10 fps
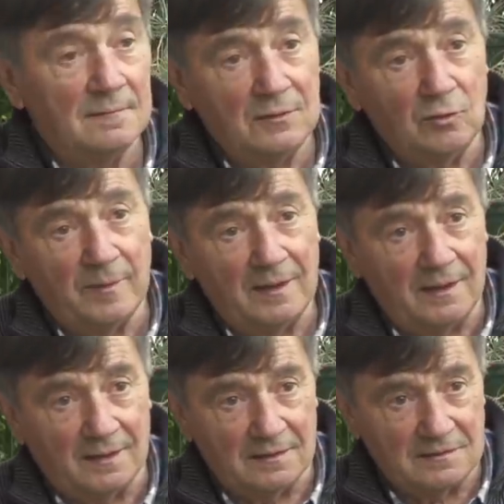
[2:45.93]

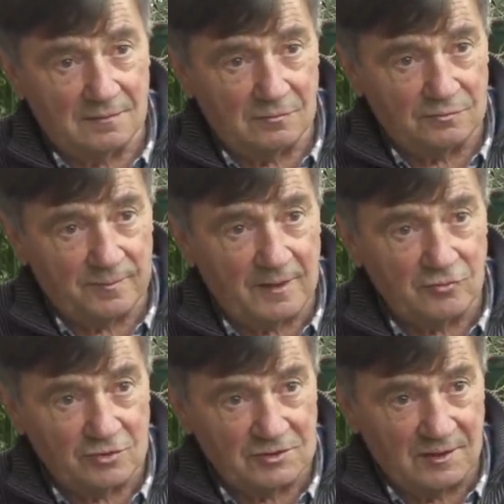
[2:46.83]
en los
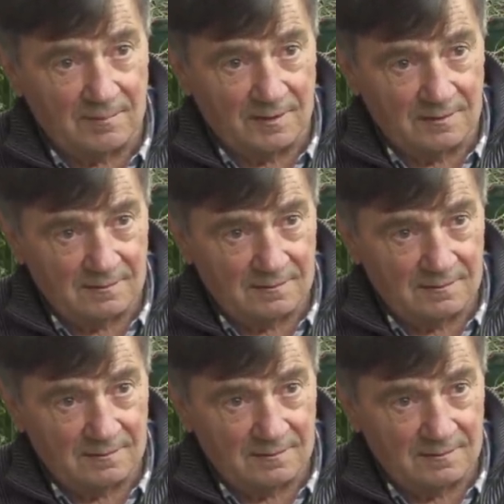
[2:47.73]
praus que se llaman.